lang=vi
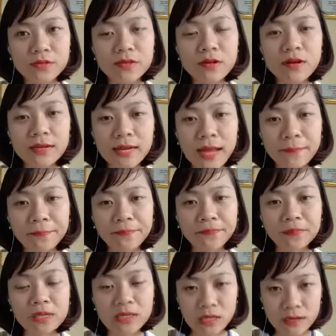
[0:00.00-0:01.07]
được
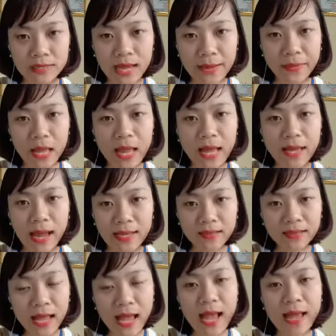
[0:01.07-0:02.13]
đẹp. Cái
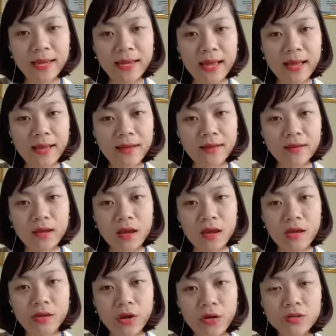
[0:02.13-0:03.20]
thứ hai là
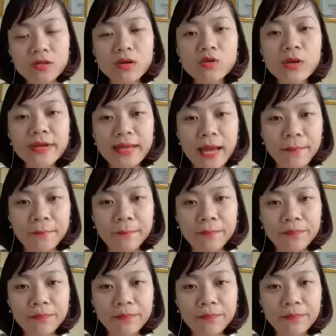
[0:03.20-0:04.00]
nó chưa chuyên nghiệp.